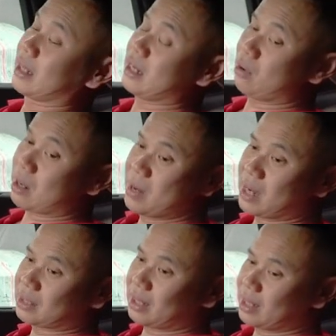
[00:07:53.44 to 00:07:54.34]
cái điều đặc
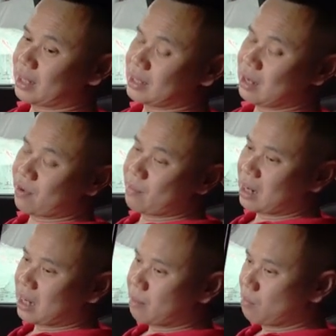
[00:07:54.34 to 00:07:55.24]
biệt trên cái sản phẩm
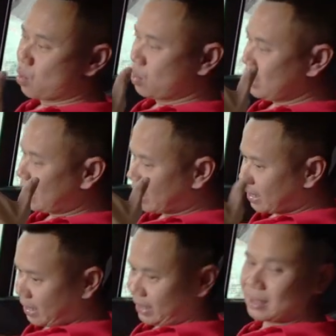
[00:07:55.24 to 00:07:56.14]
này là bốn
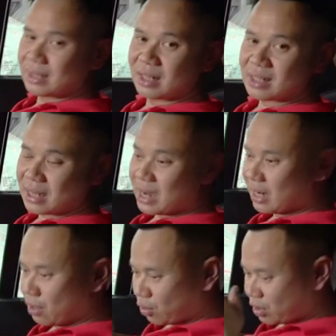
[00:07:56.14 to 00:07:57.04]
ghế trên xe
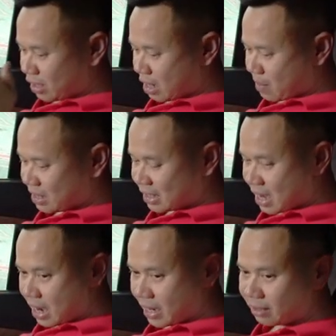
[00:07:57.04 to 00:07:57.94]
đều có chức năng
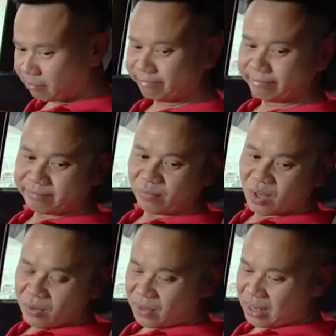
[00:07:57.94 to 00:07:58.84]
massage hết
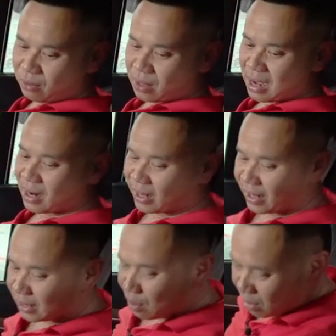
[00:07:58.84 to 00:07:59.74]
và đều là
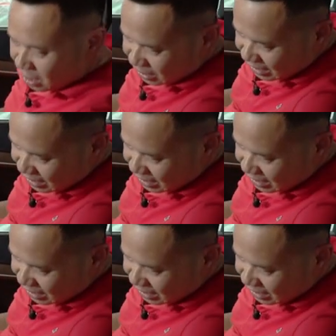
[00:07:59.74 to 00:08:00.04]
ghế thông hơi